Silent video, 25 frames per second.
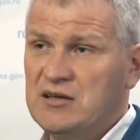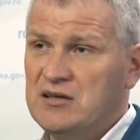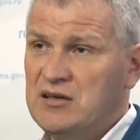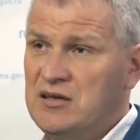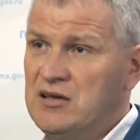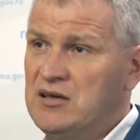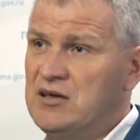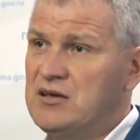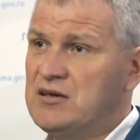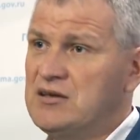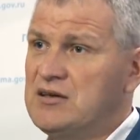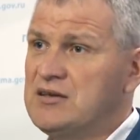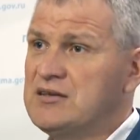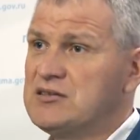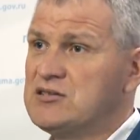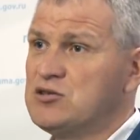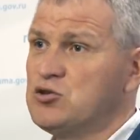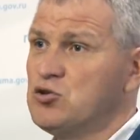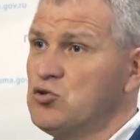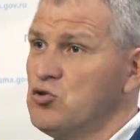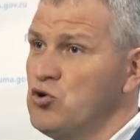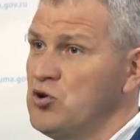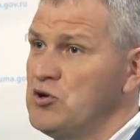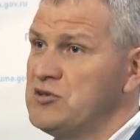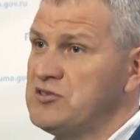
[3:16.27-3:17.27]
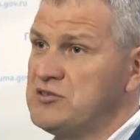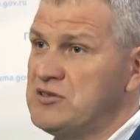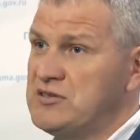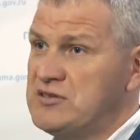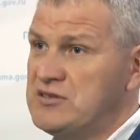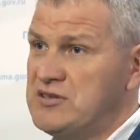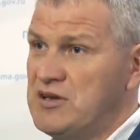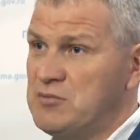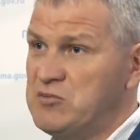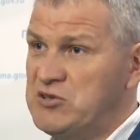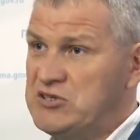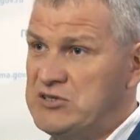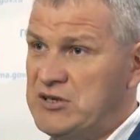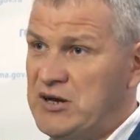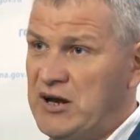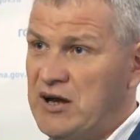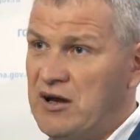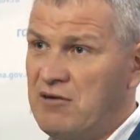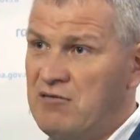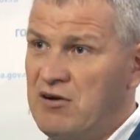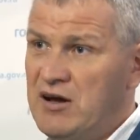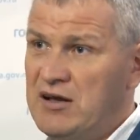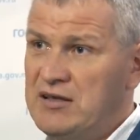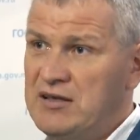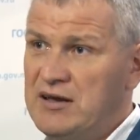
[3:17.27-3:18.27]
и из другой системы
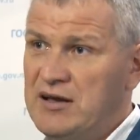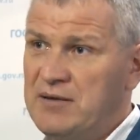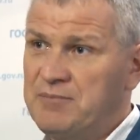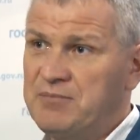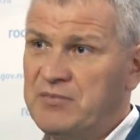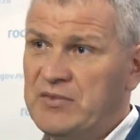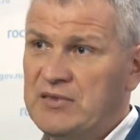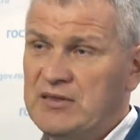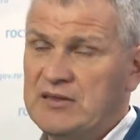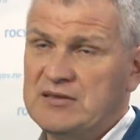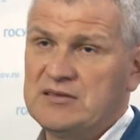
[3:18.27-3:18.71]
страхования,